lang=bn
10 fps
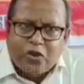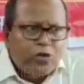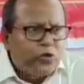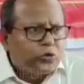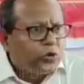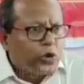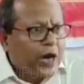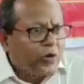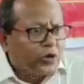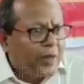আমরা
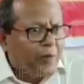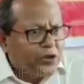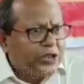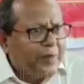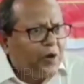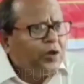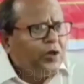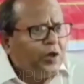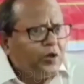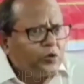জয়যুক্ত করার কথা বলছি
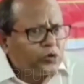এবং